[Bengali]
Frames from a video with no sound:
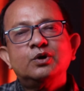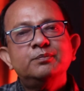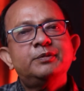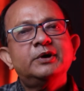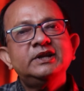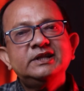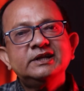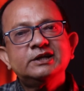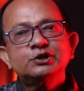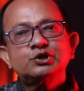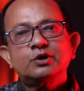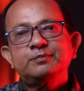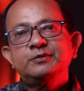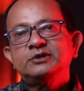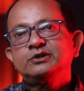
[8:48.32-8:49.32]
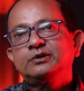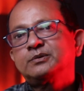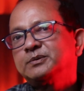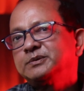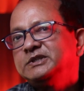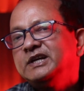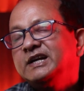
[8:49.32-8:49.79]
কোম্পানি থেকে স্বপ্ন
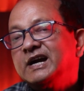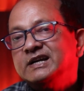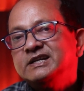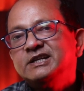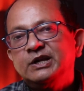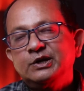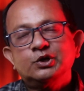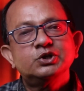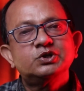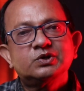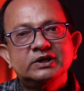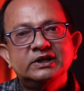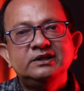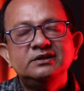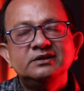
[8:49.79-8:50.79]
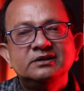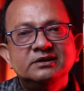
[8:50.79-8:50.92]
চক্রবর্তী গানটি রেকর্ড করেন